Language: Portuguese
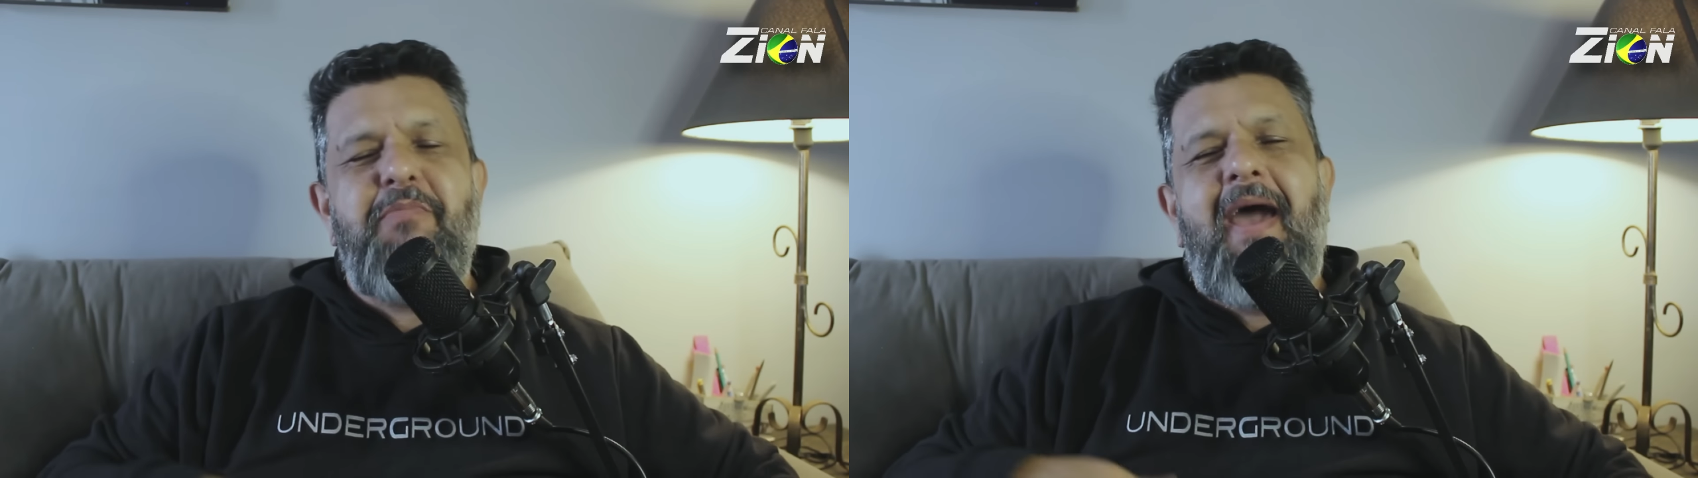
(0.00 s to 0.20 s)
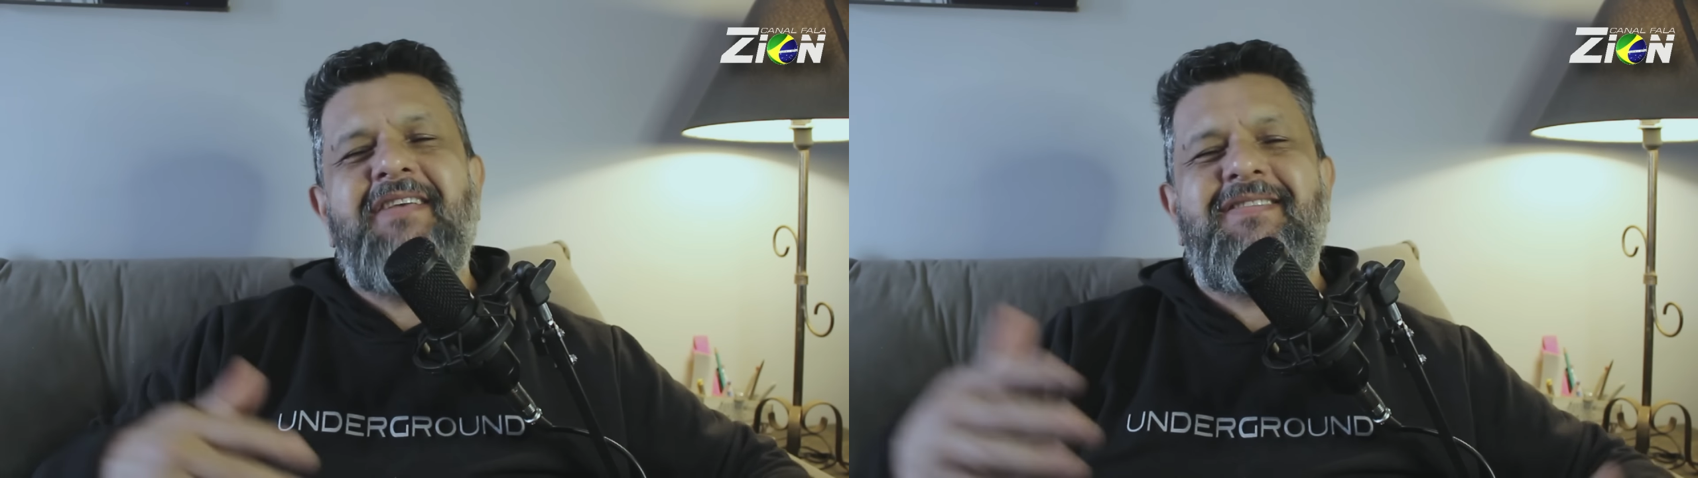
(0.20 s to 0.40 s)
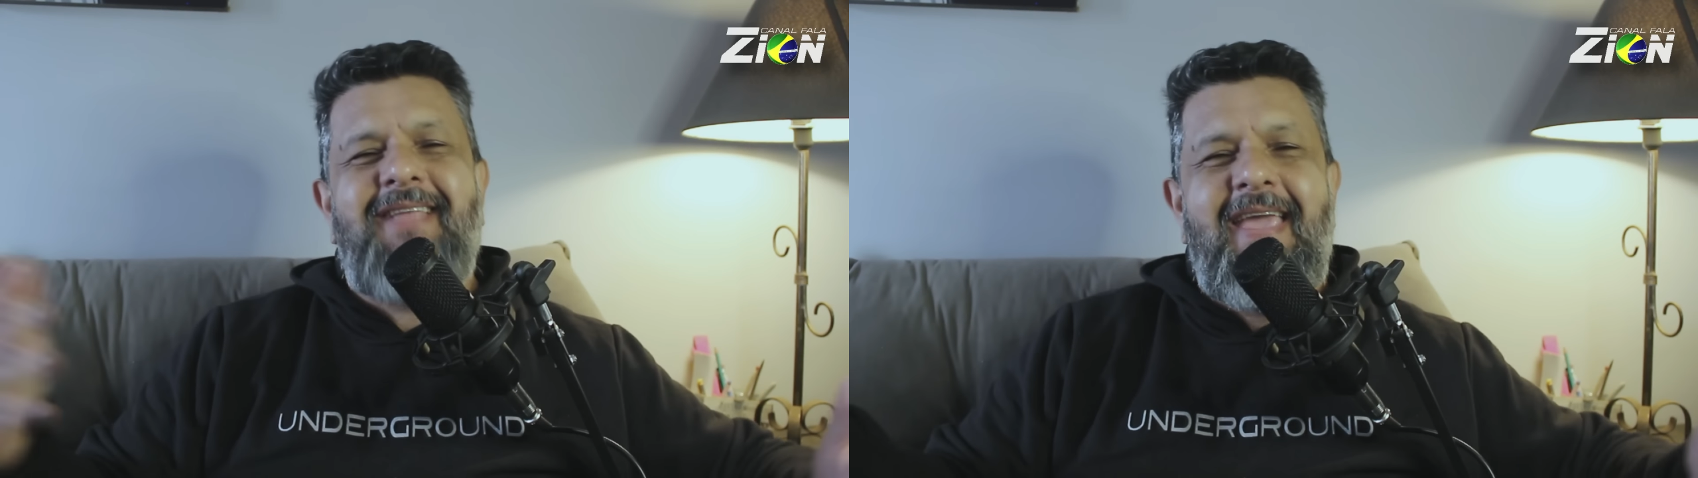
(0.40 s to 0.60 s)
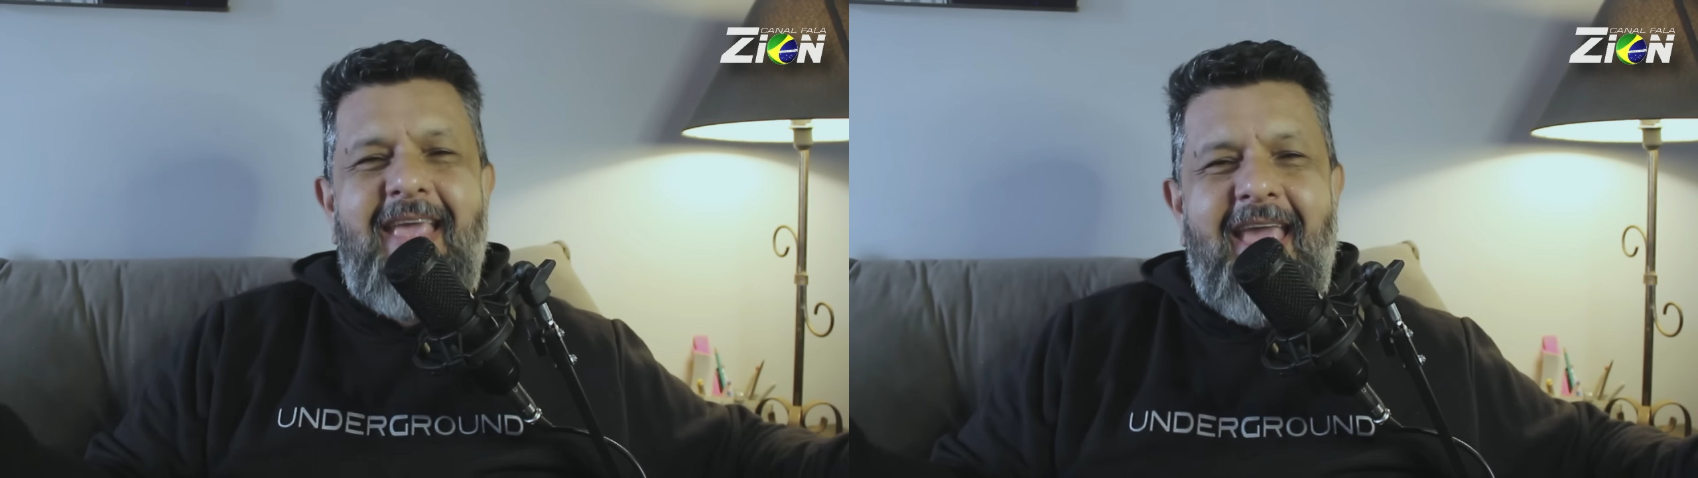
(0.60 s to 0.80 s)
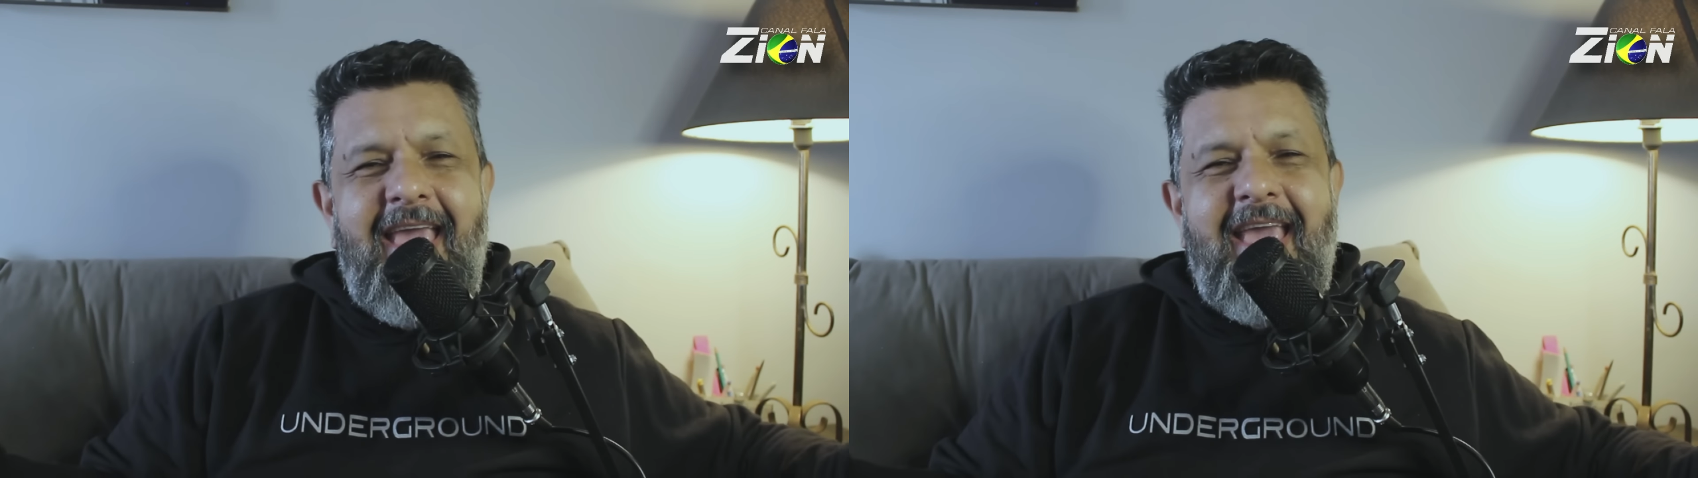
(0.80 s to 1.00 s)
mas tem
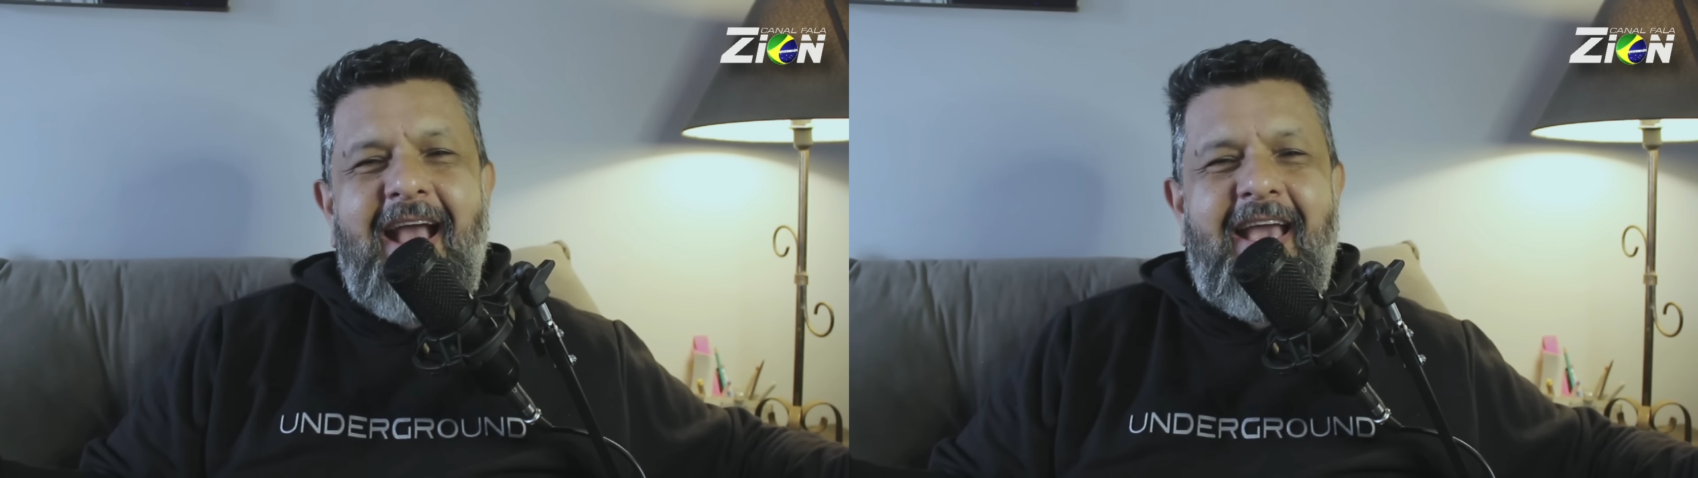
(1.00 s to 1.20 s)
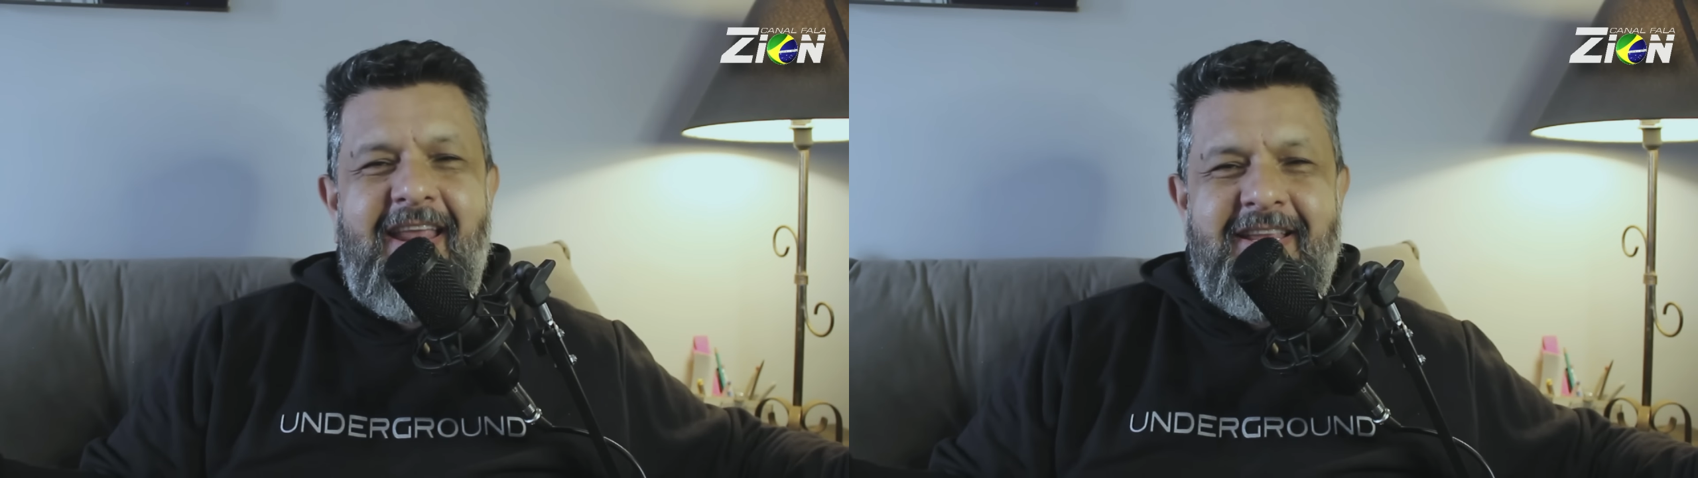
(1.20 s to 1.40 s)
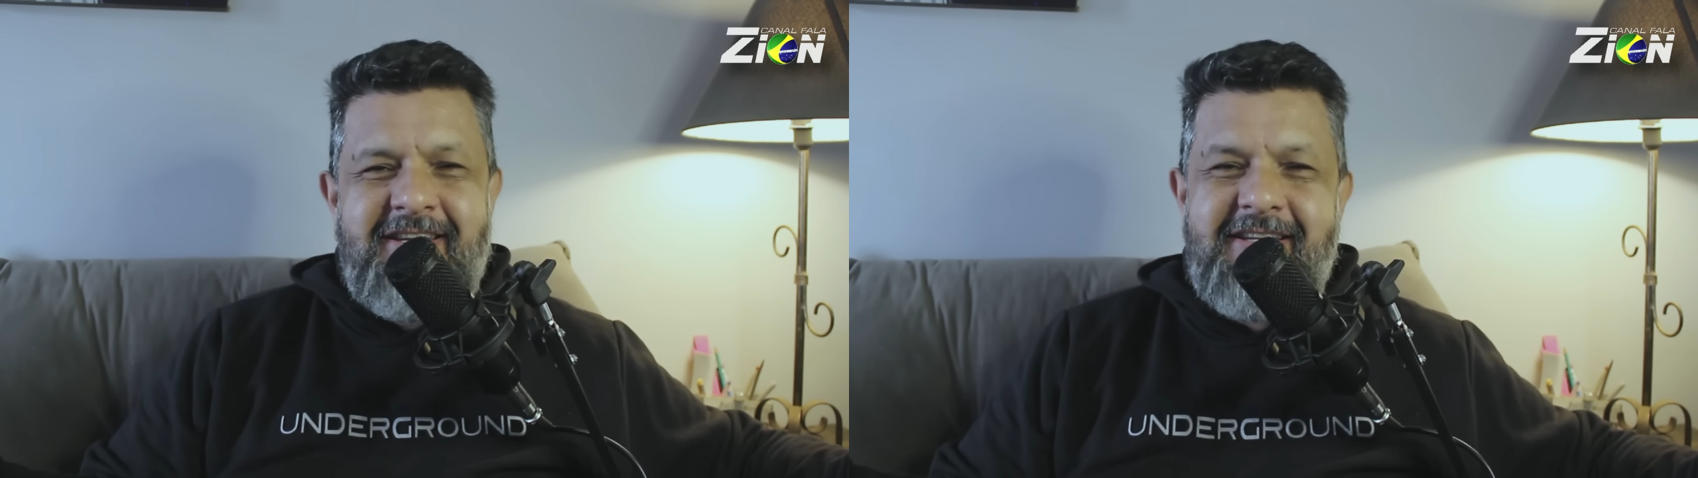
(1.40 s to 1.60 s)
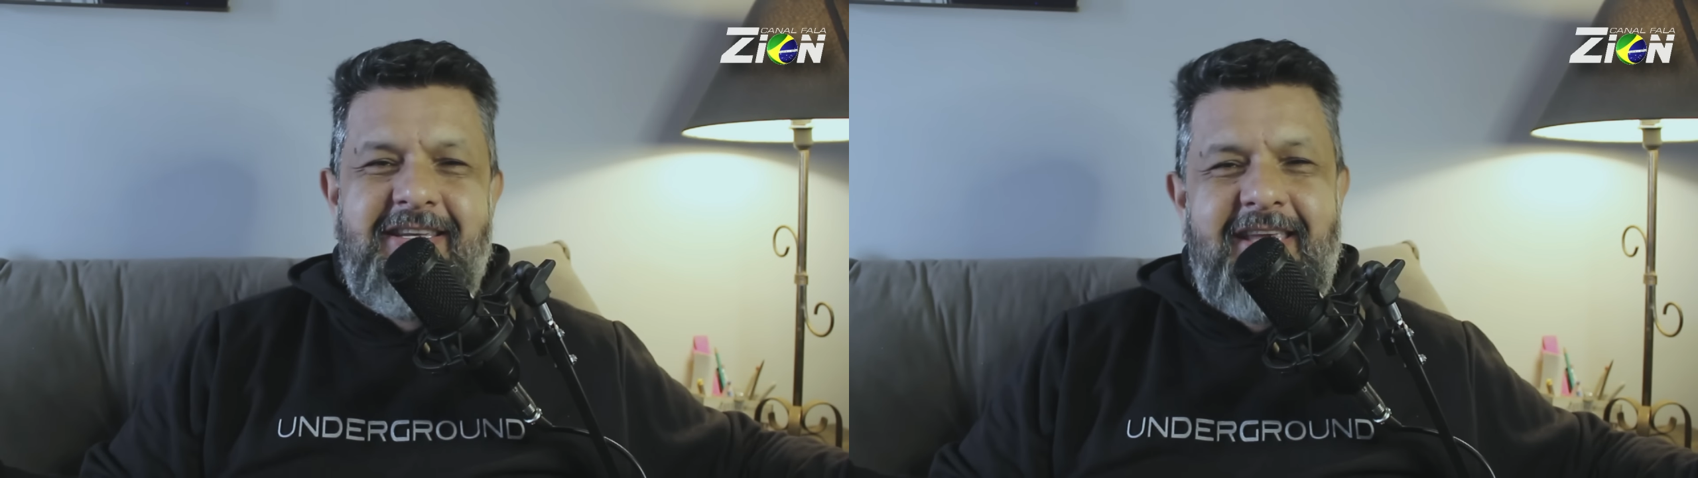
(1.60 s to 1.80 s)
quem acredite